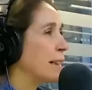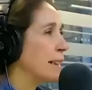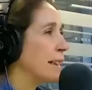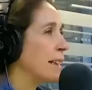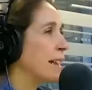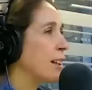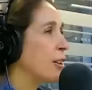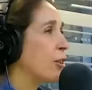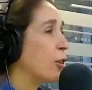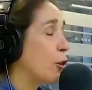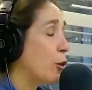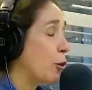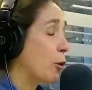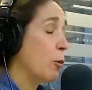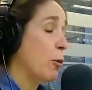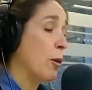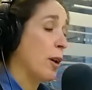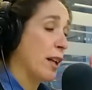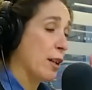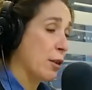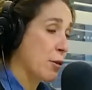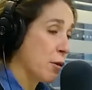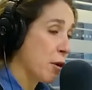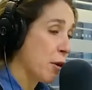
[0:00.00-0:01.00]
tienen
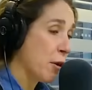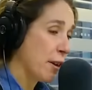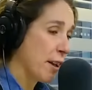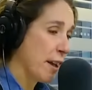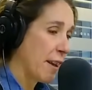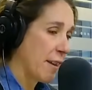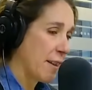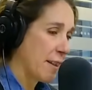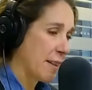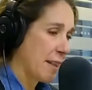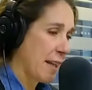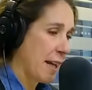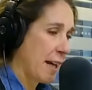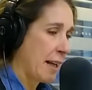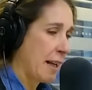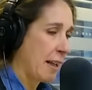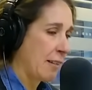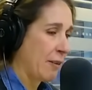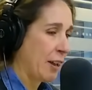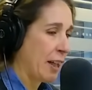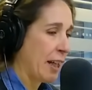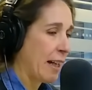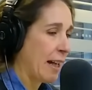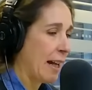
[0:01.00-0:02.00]
corroboraciones, decía
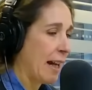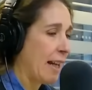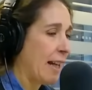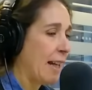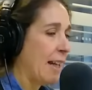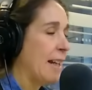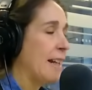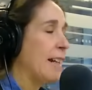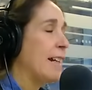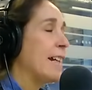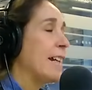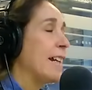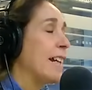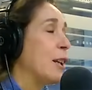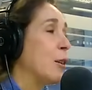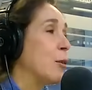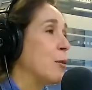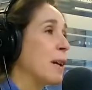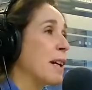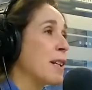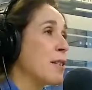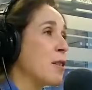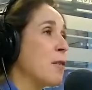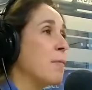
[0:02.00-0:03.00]
la fiscal, y
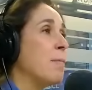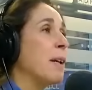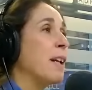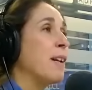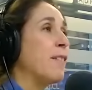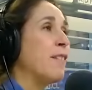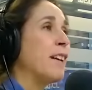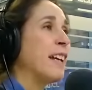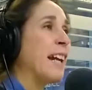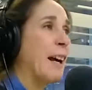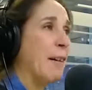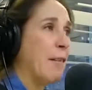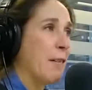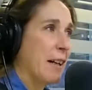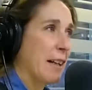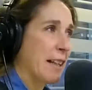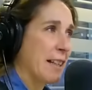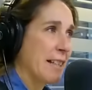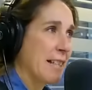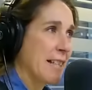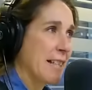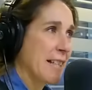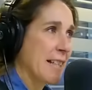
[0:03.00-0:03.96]
nunca son verificables. Ah,